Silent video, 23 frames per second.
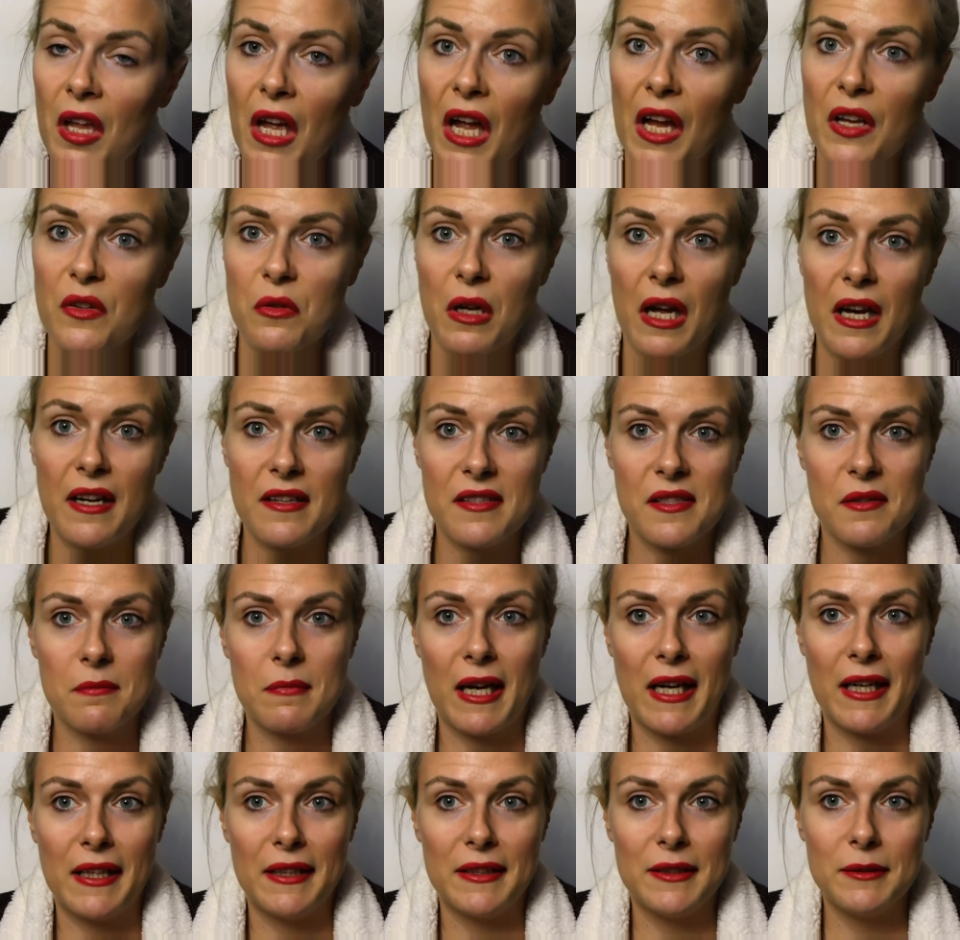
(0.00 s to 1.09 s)
Also alles
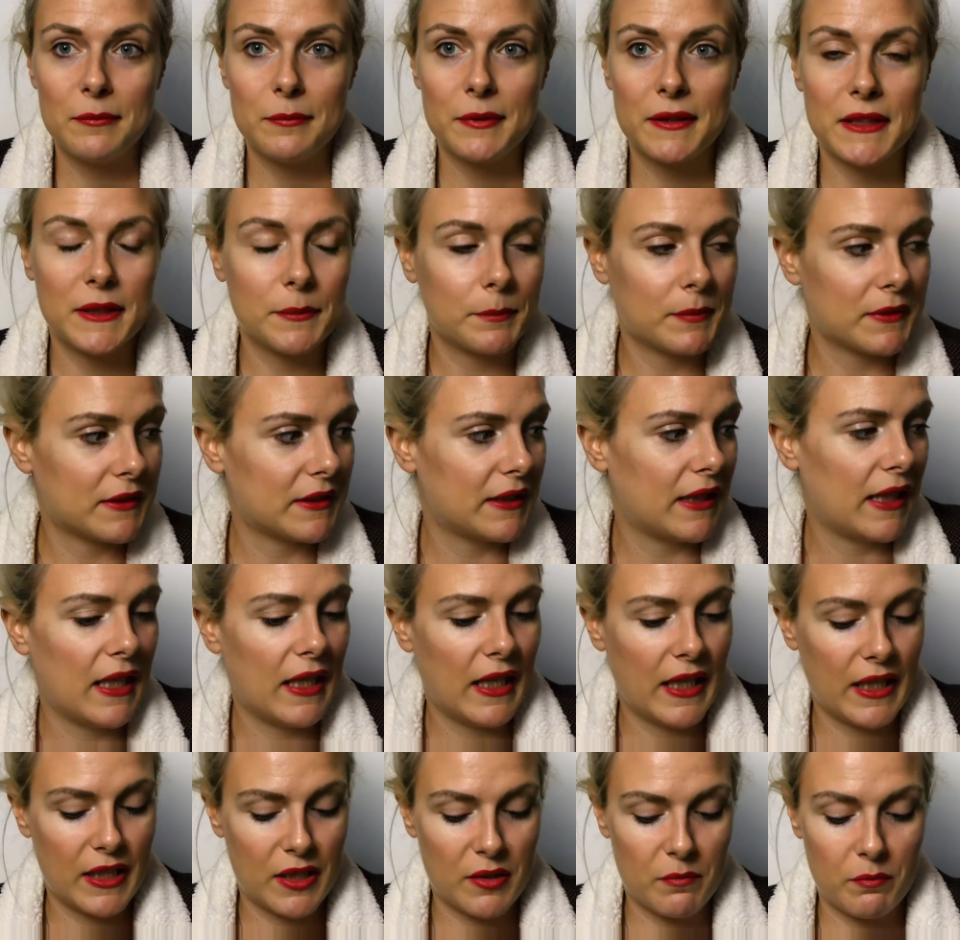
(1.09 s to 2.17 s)
in allem bin ich
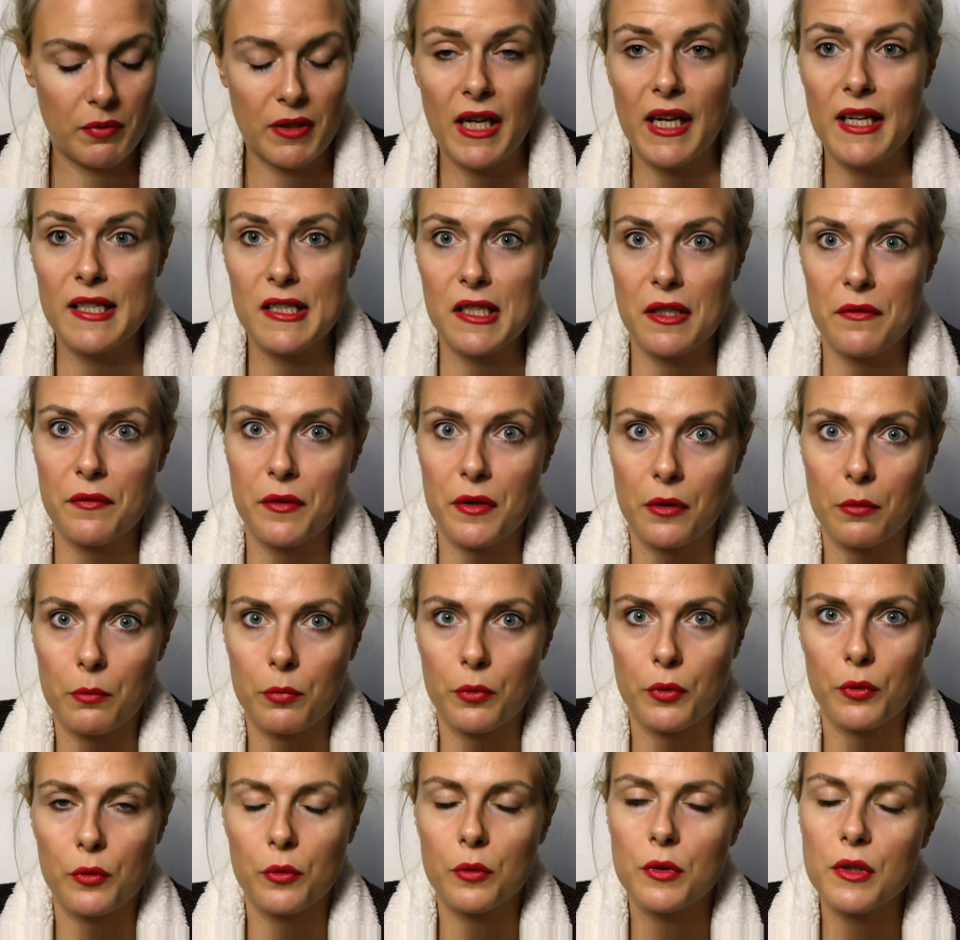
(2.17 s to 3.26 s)
bisher echt begeistert von dem
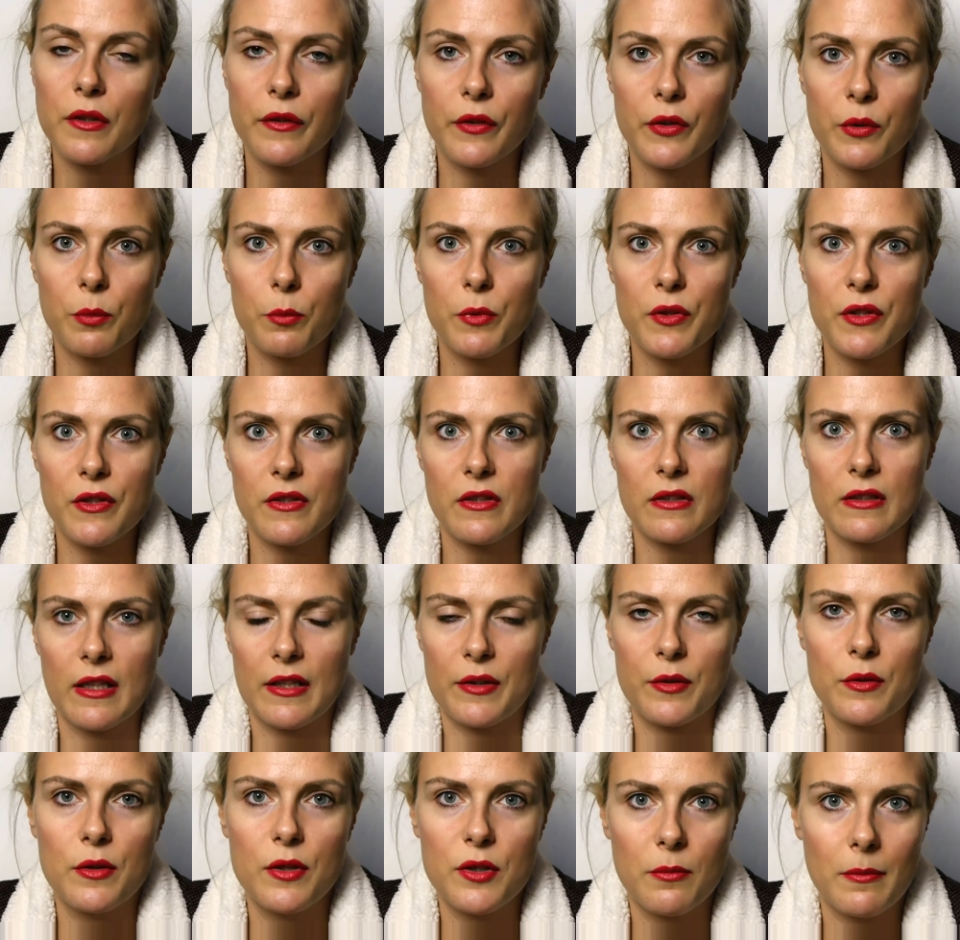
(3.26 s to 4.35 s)
Produkt. Also ich muss es
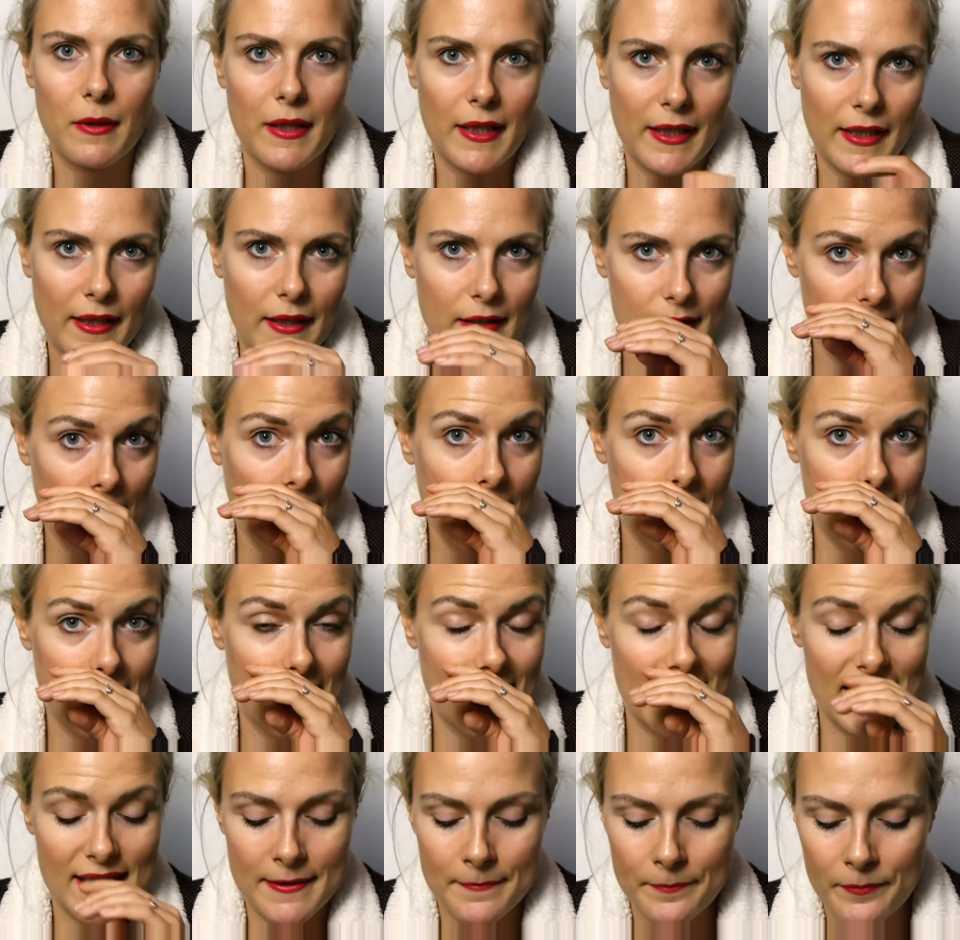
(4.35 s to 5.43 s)
natürlich über längere Zeit
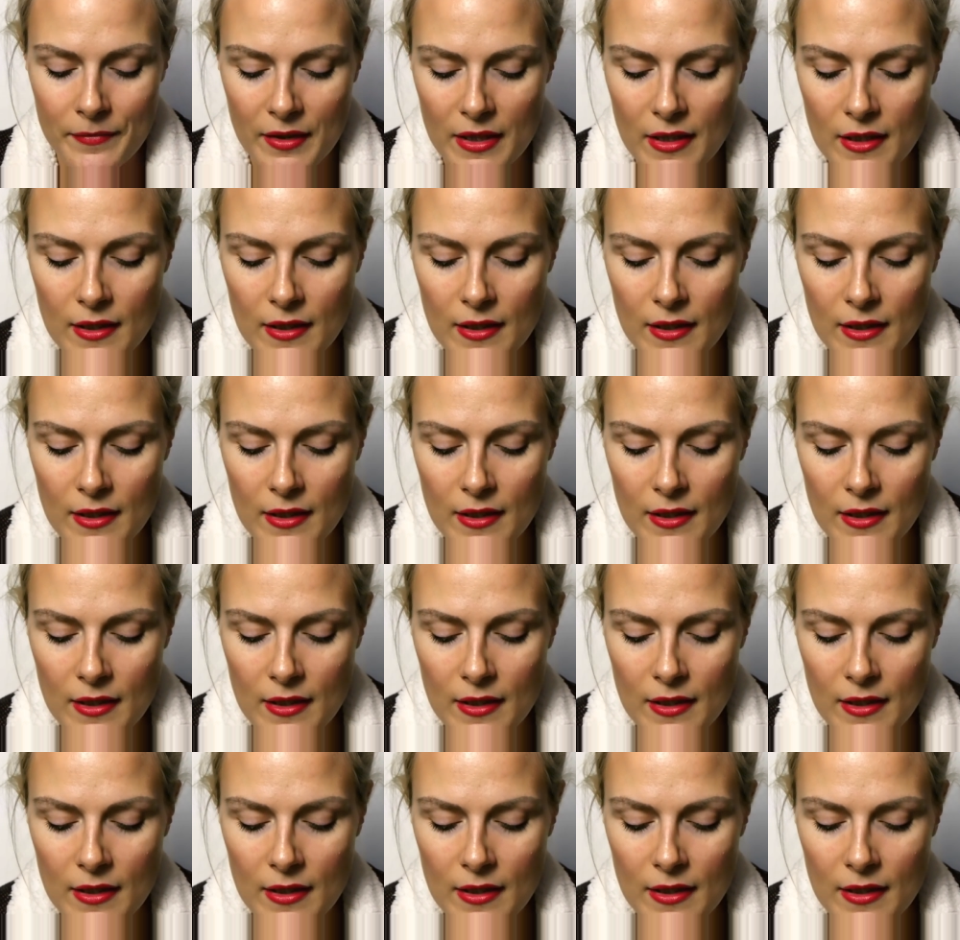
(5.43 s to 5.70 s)
testen.